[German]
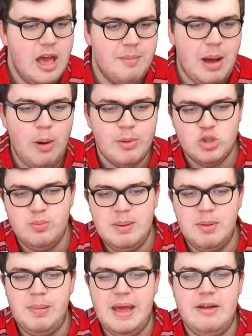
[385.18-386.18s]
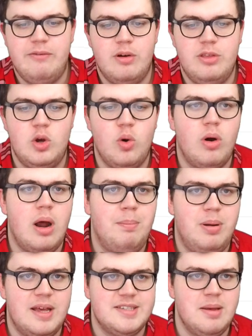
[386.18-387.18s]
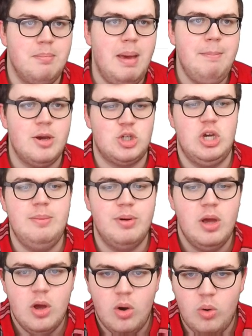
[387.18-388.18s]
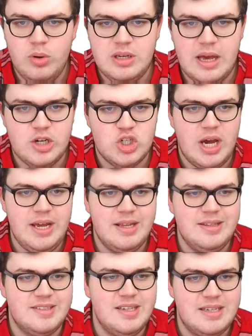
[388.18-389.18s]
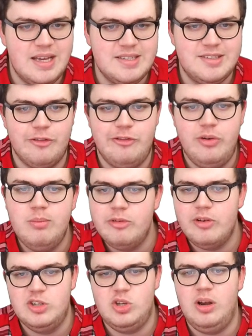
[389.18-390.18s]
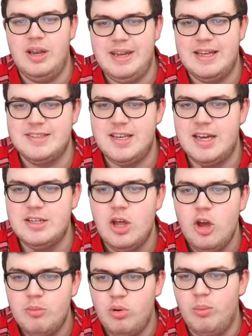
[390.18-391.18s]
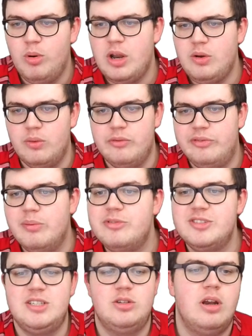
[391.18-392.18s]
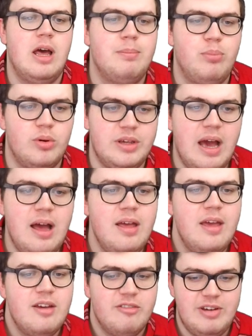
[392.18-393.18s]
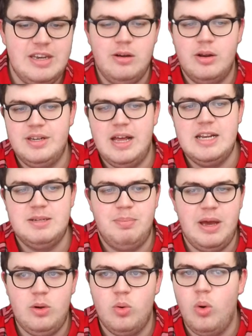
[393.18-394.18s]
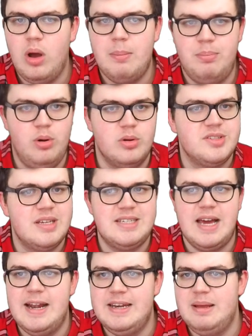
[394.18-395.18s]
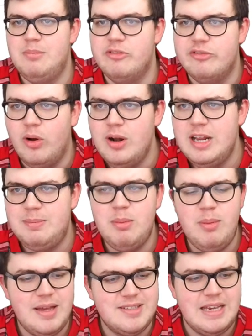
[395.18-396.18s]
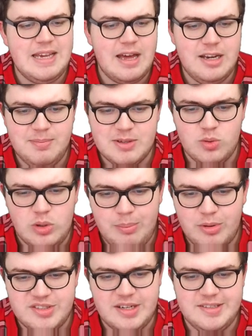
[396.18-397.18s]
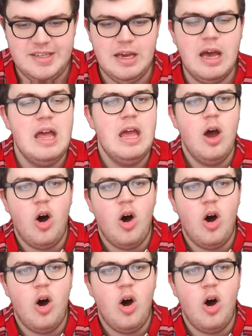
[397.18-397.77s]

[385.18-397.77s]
um, ähm, how much do people pay for the Cora Plus Membership? Und anscheinend sind das 5 Dollar derzeit pro Monat und 50 Dollar pro Jahr, wenn die Leute halt bei Cora Plus teilnehmen wollen. Ich bin mir echt gar nicht mal so hundertprozentig sicher,